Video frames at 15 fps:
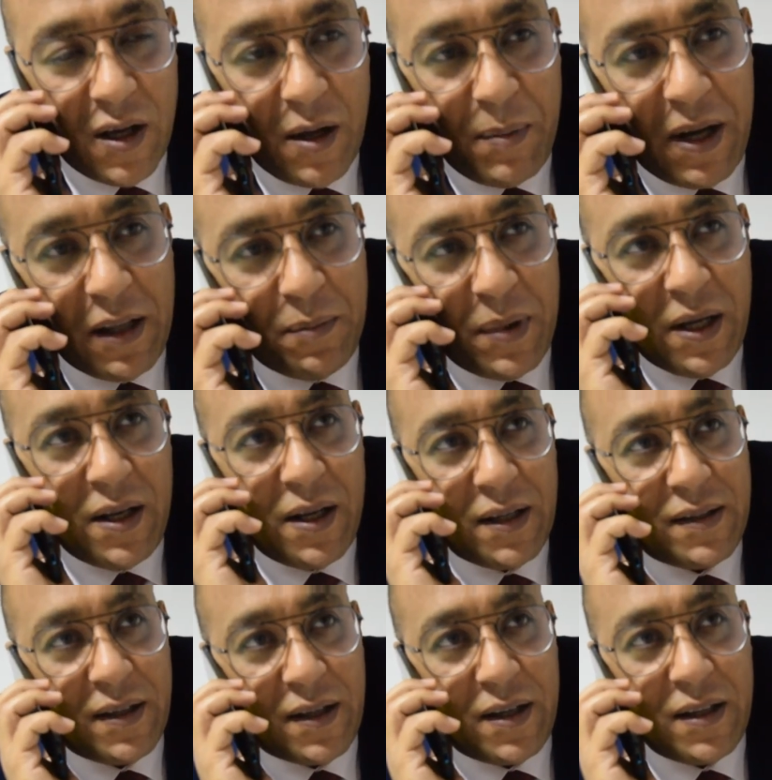ابعت
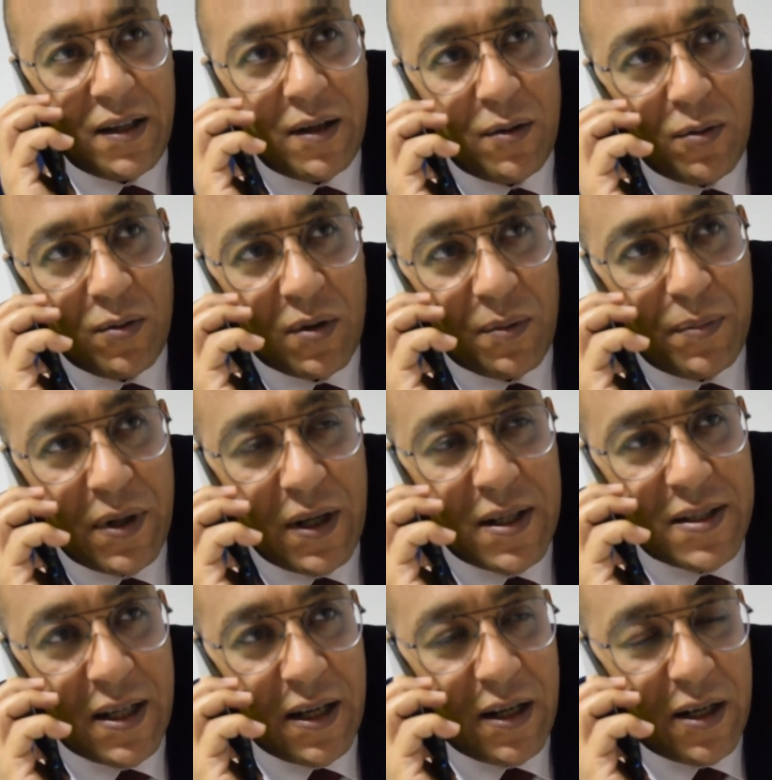بياناتك كده
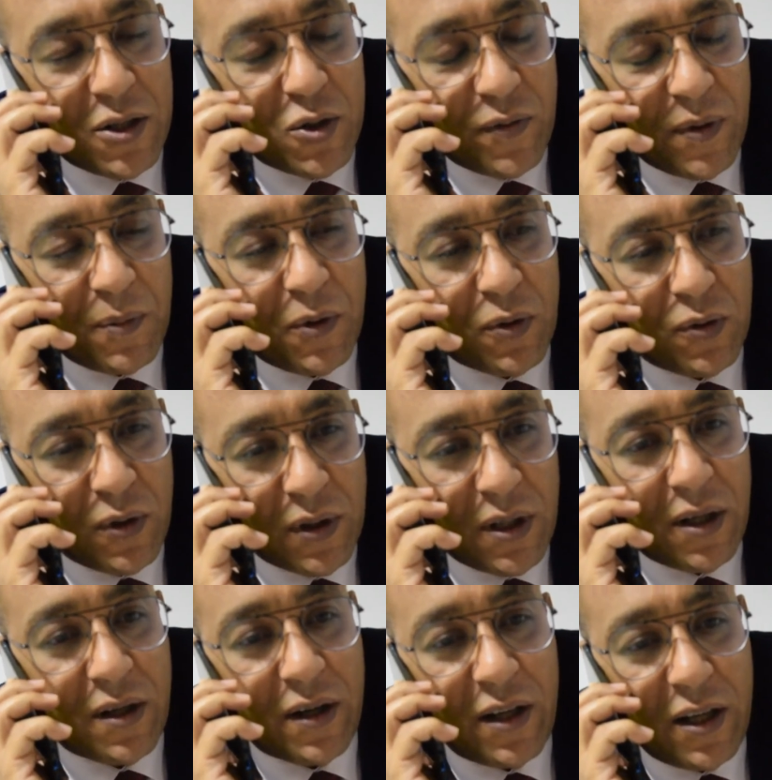وربنا يسهل نشوف الموضوع
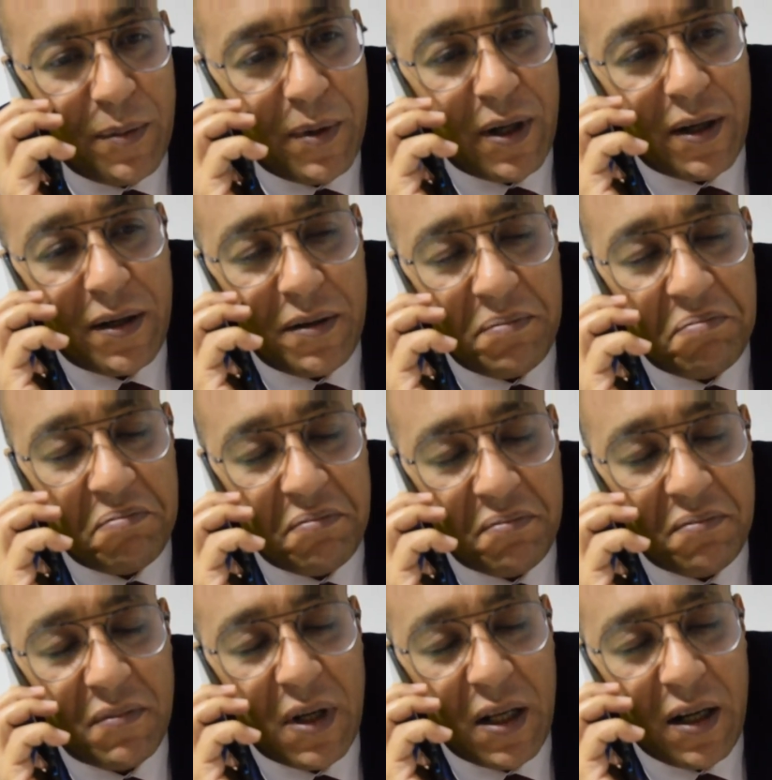ده قريب يعني
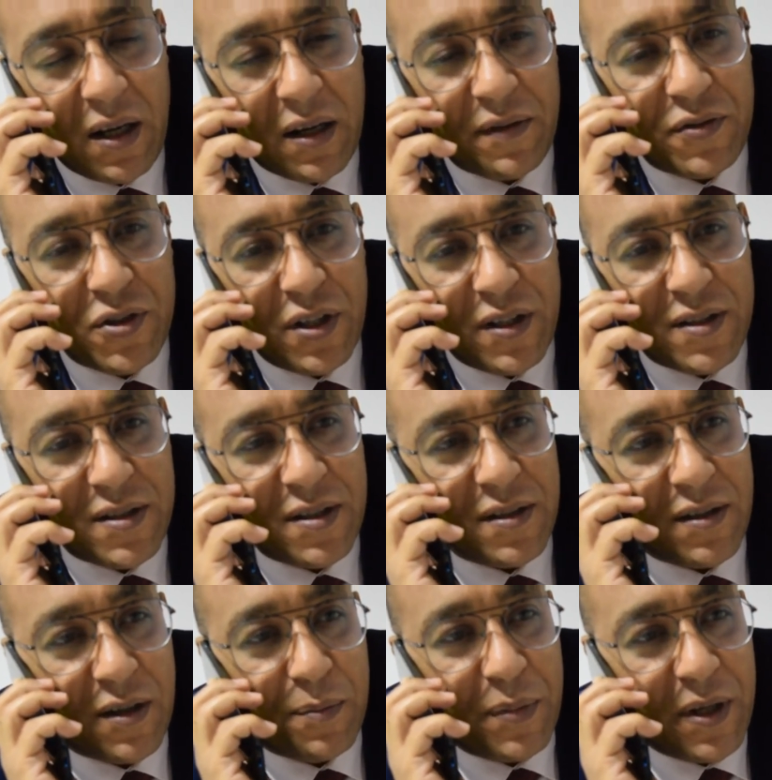ما نعرفش لسه
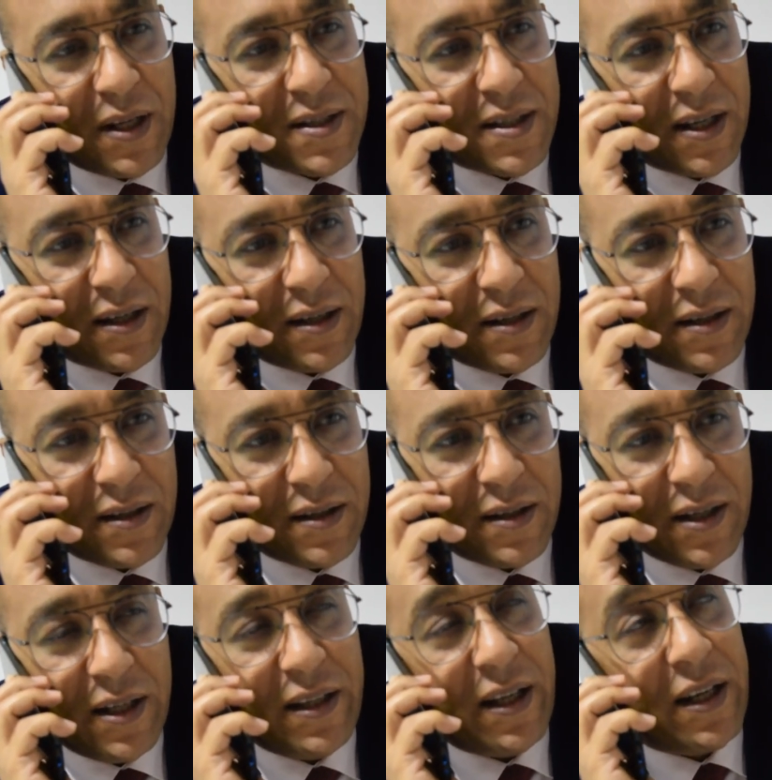ربنا يسهل
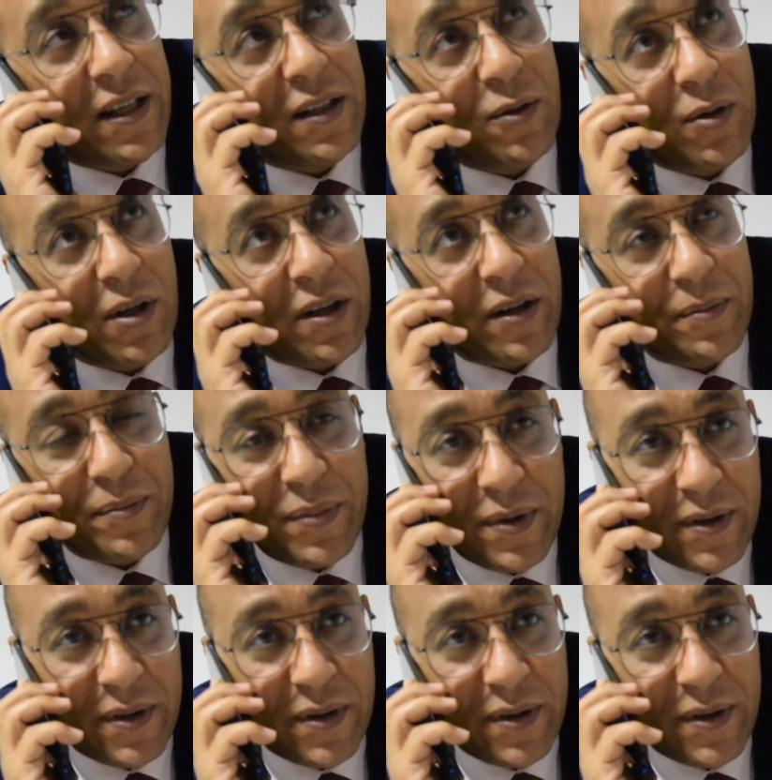ادعي ايه كده قول يا رب